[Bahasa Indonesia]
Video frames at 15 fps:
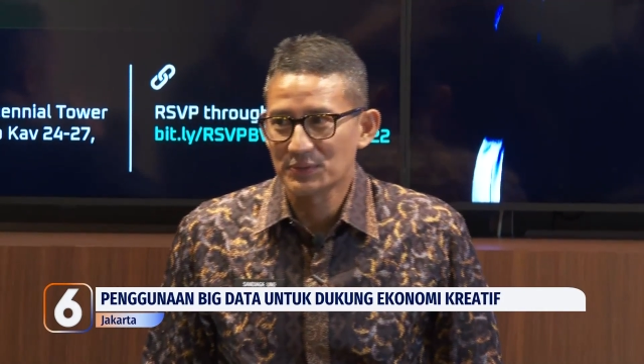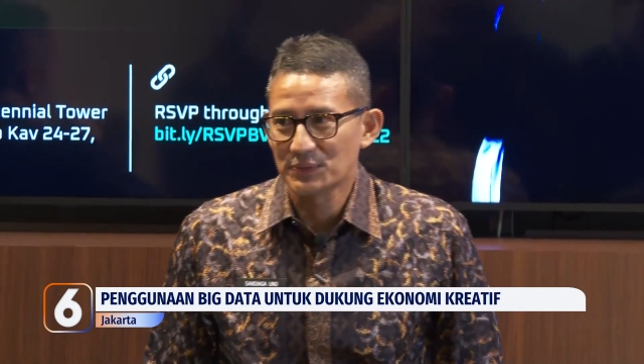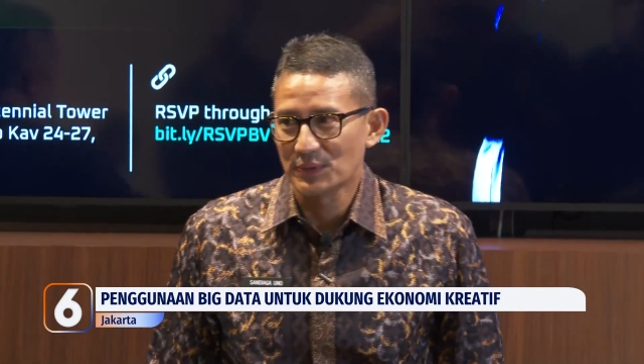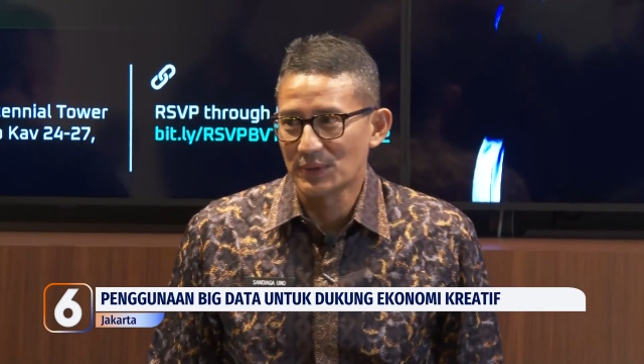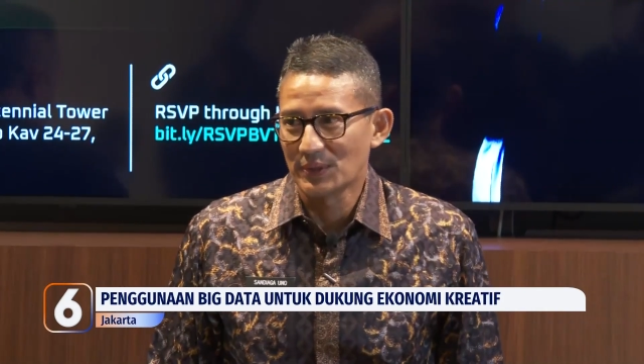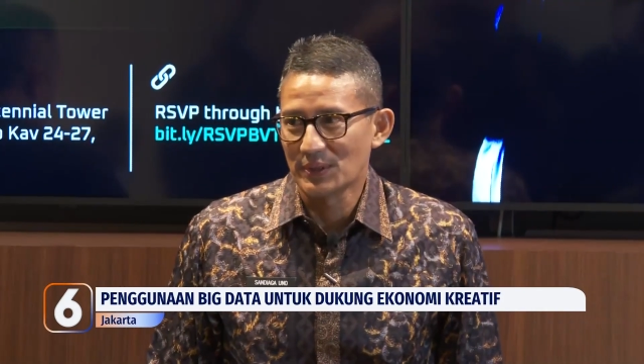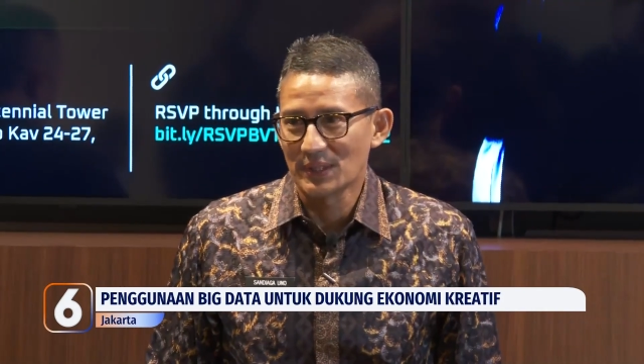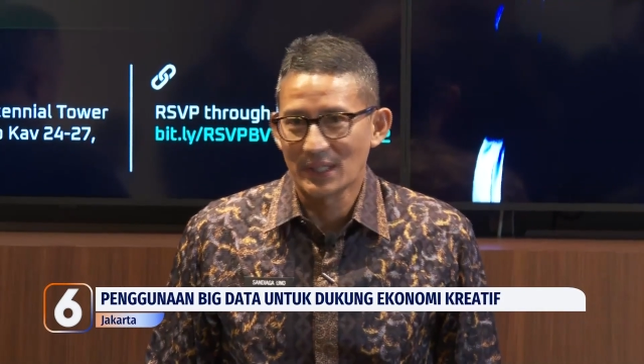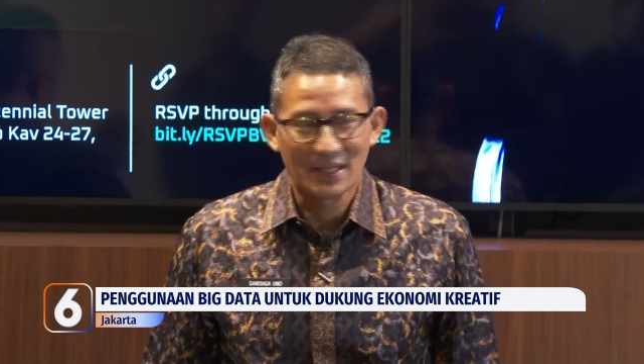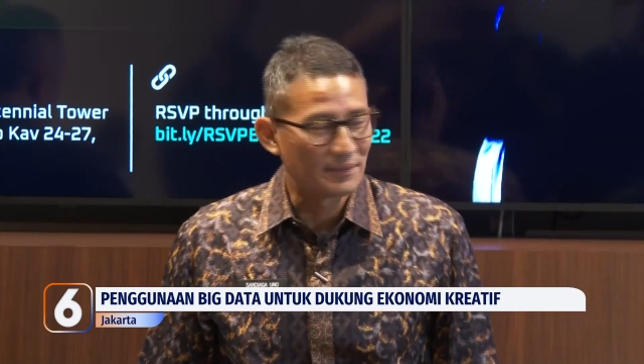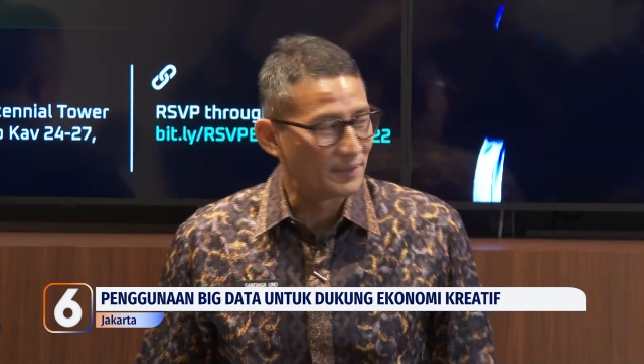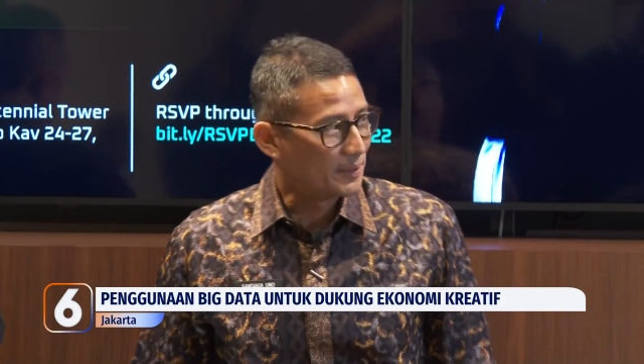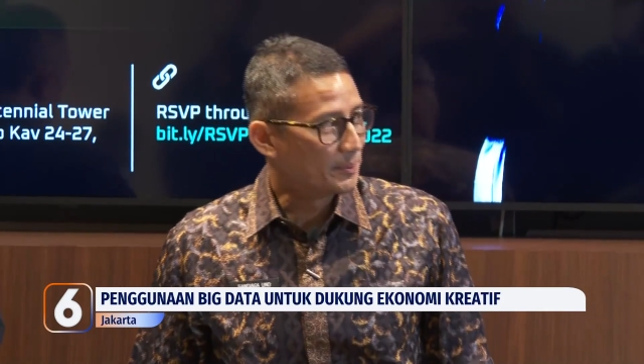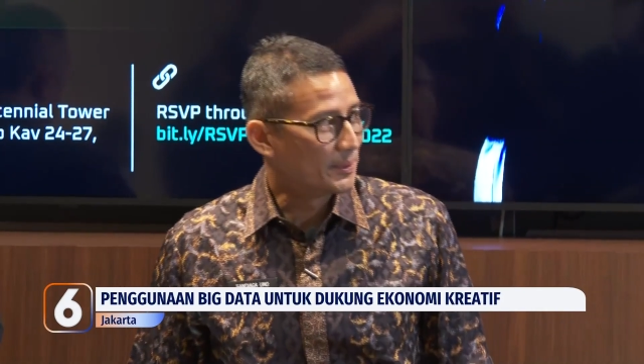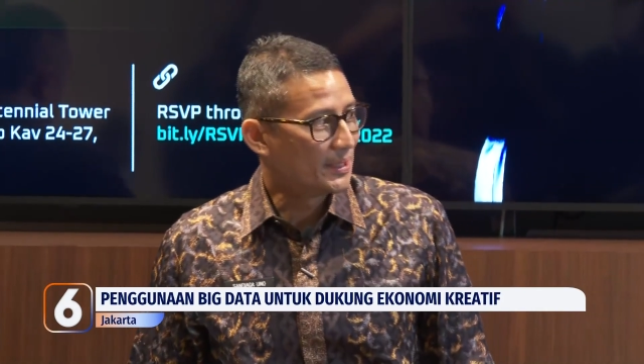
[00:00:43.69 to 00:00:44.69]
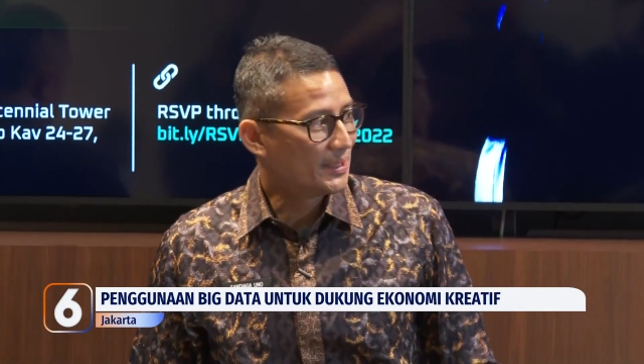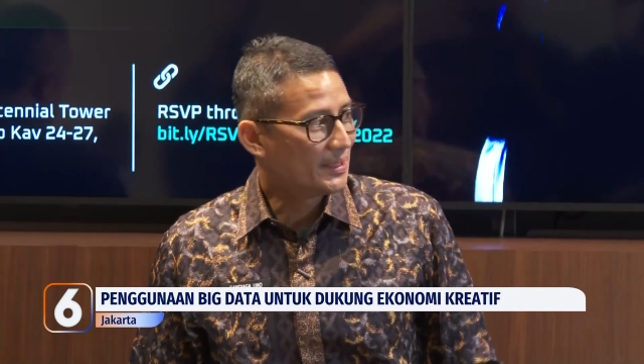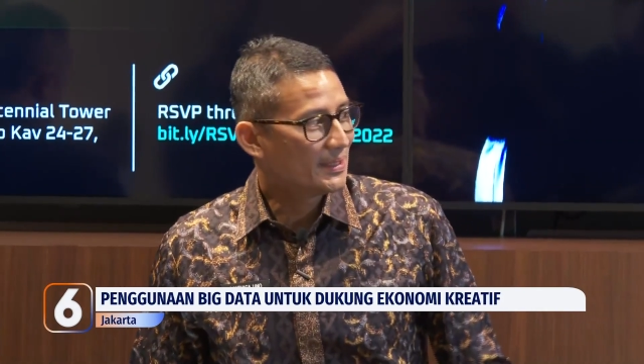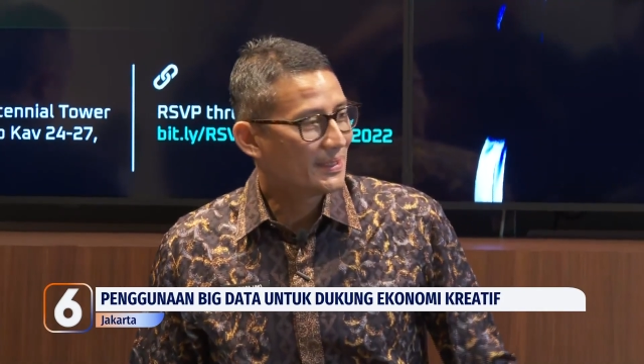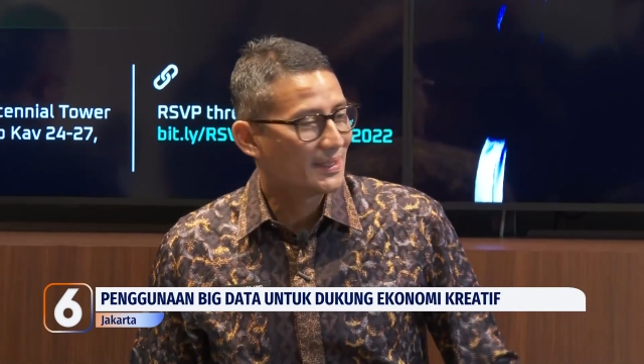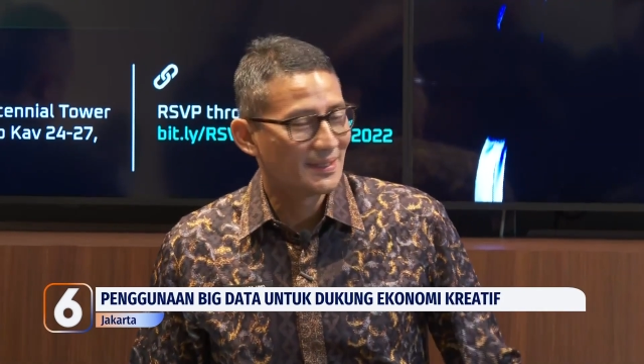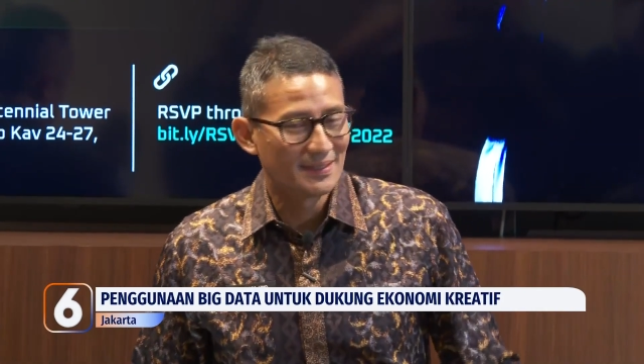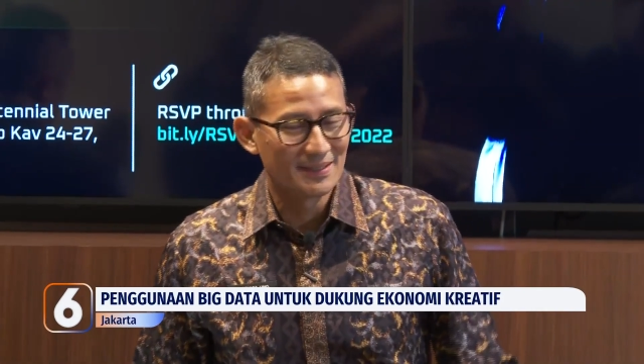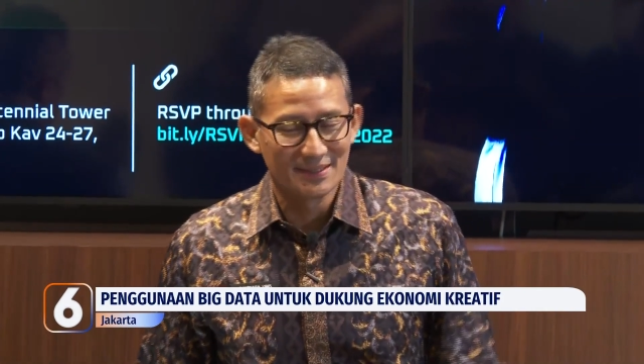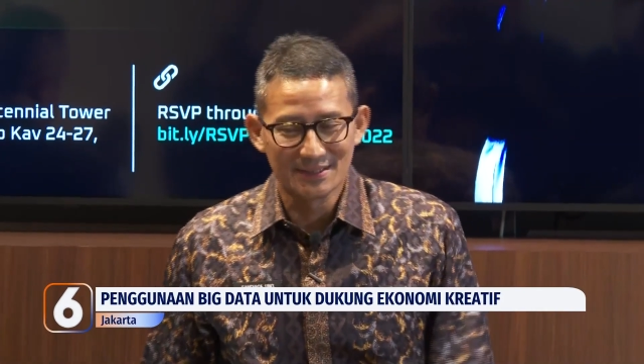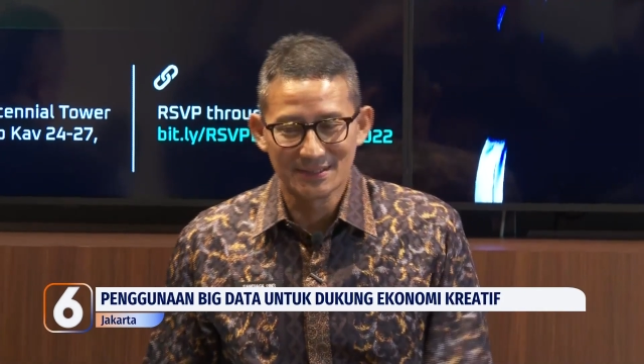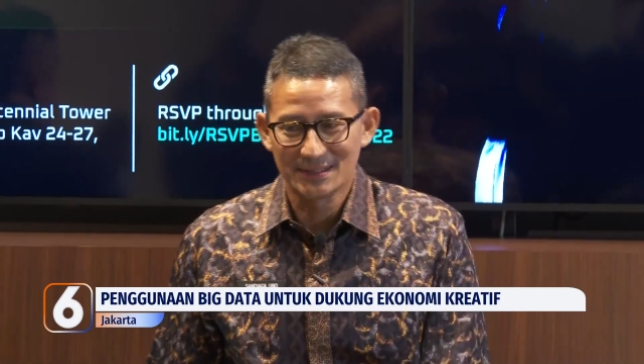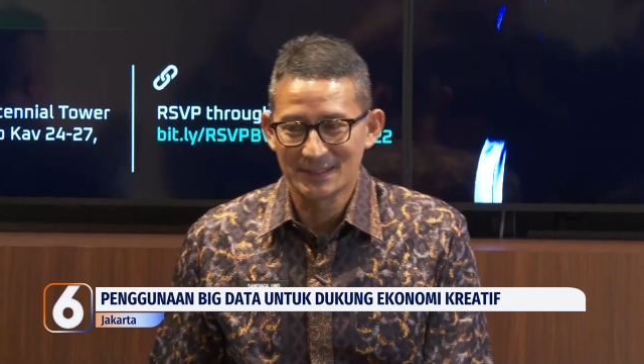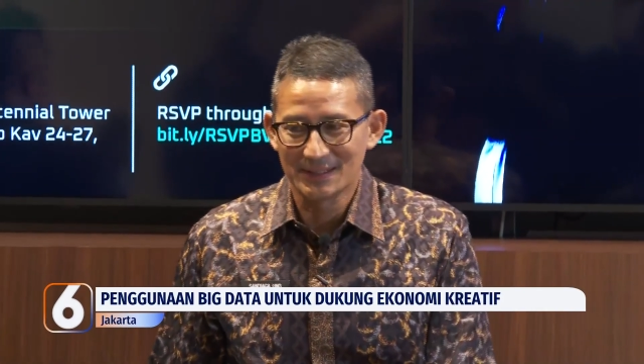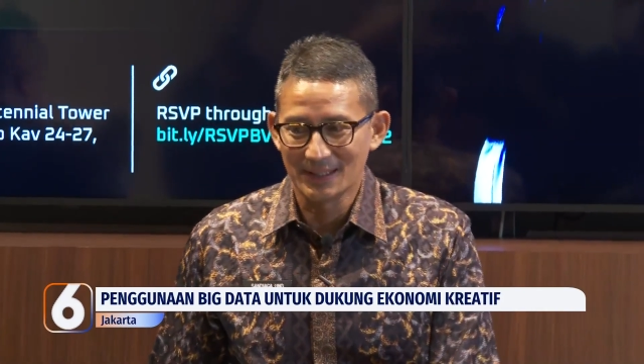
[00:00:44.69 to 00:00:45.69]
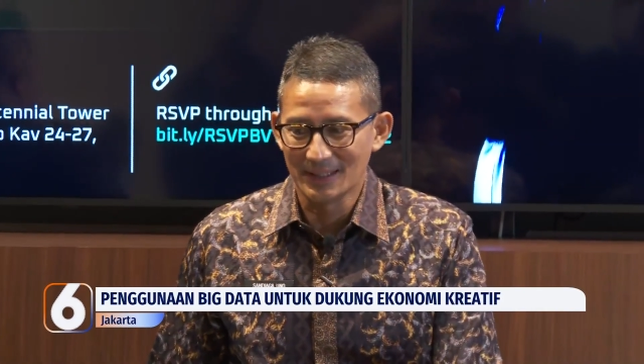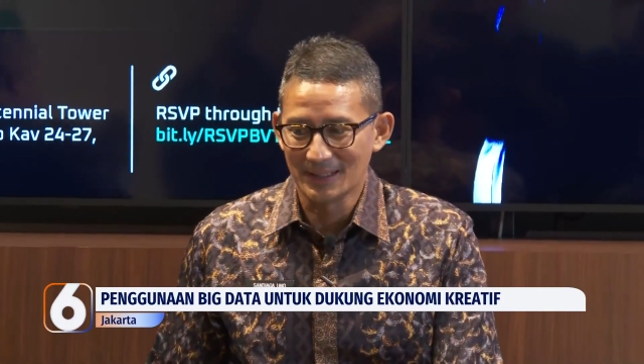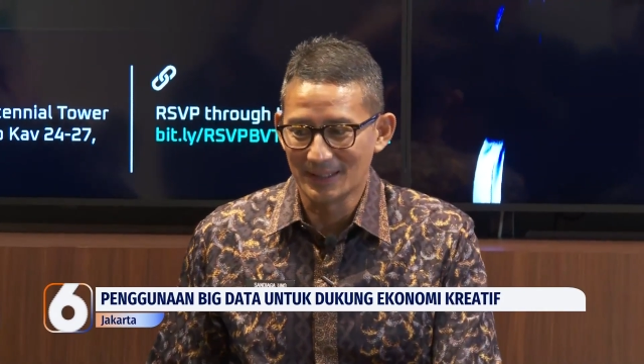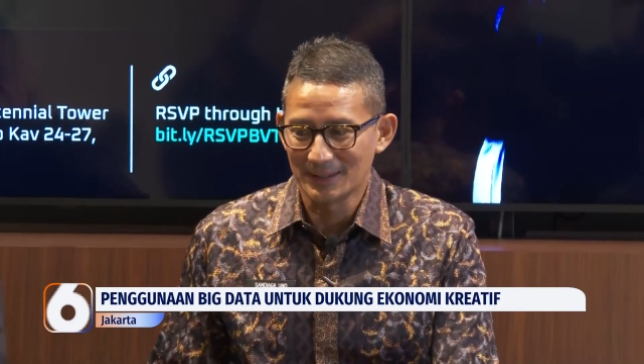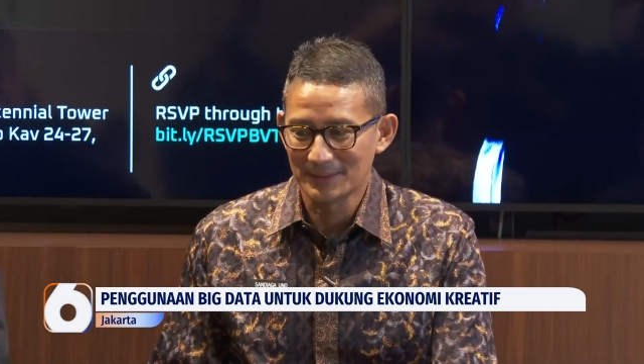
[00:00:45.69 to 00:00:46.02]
keberadaan Bumi Farta Teknologi dengan